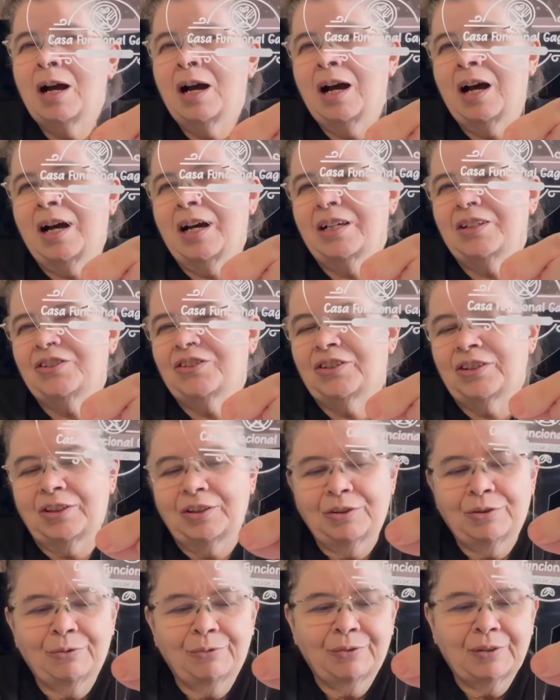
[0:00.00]
Ai,
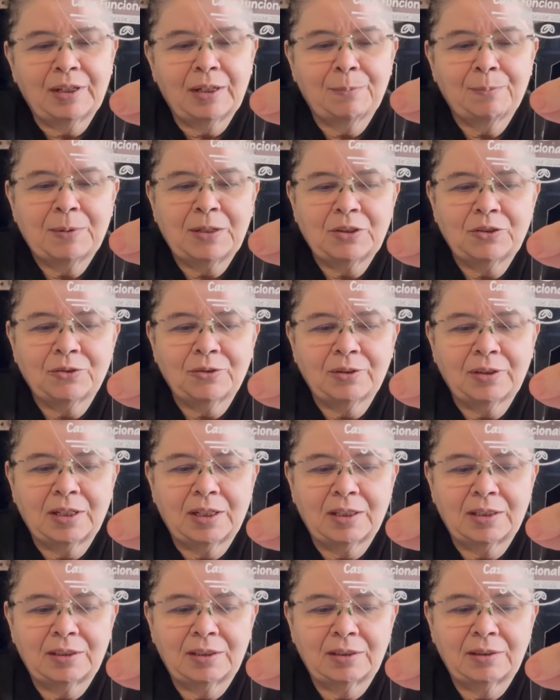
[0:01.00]
gente, eu fiquei
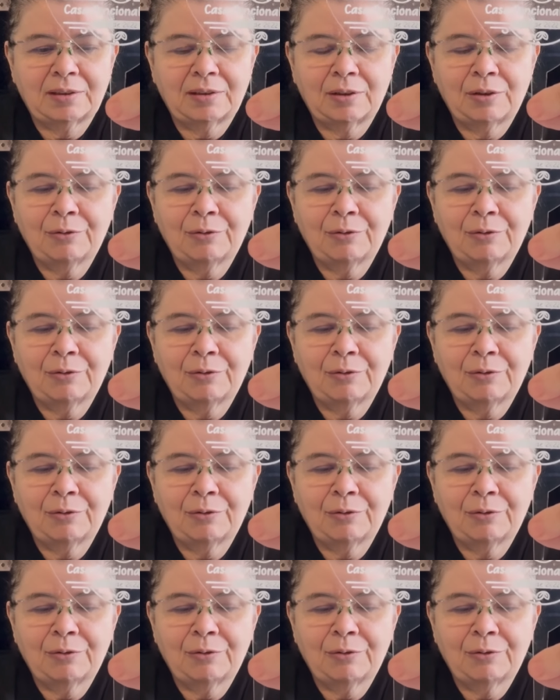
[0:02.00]
apaixonada.